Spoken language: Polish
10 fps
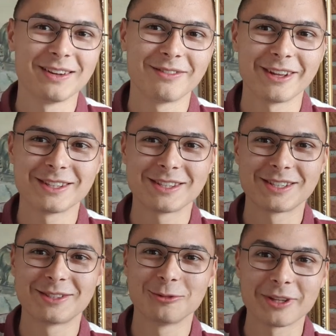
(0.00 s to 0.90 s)

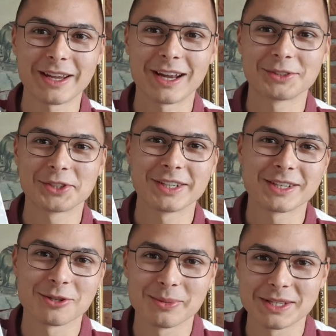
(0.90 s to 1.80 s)
Więc tutaj każdy
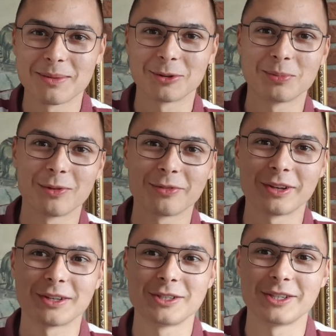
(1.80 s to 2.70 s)
niech sobie sam
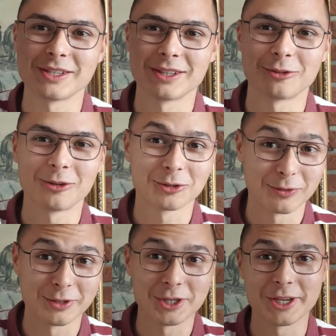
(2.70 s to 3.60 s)
odpowie, czy jest na to
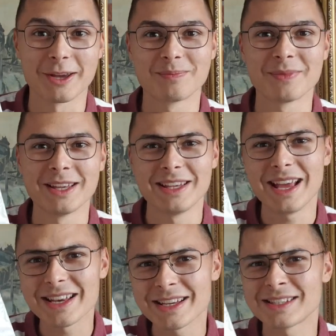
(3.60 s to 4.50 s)
gotowy, czy nie.
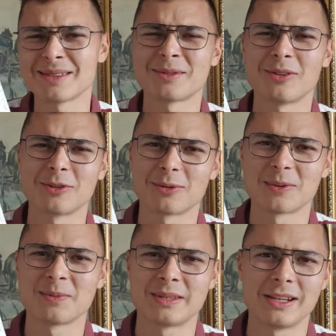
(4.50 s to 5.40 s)
Ja nie jestem
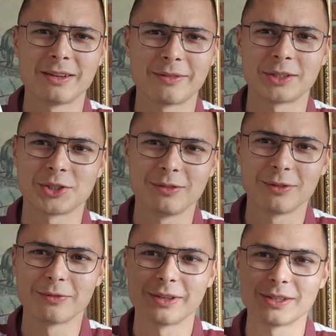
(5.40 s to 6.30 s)
osobą specjalnie
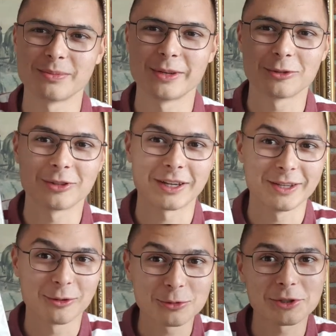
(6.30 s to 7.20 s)
wrażliwą, więc mnie to tak
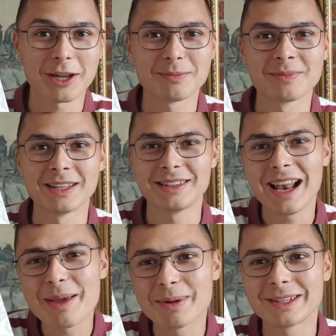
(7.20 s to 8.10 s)
nie rusza.
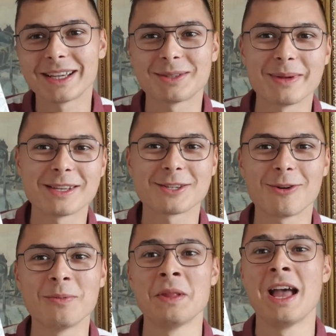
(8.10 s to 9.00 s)
Dalej będę jadł
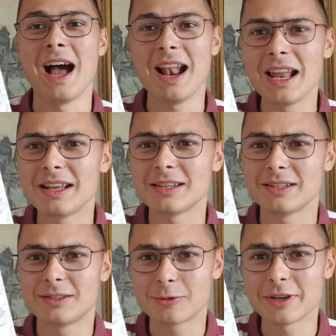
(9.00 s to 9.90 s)
mięso,
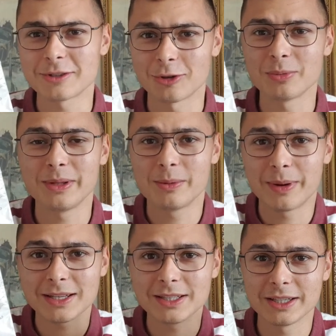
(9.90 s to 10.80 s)
ale z drugiej strony będę
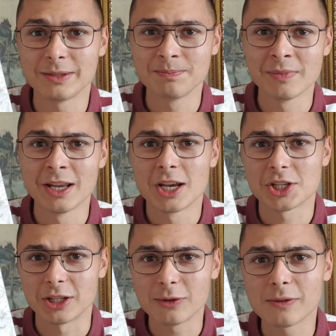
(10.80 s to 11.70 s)
bardziej
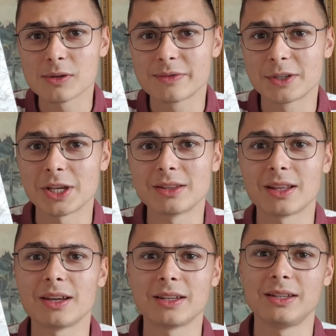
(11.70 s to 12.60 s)
szanował
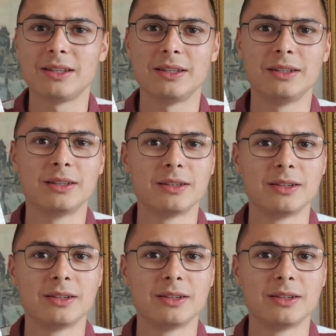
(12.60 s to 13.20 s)
zwierzęta i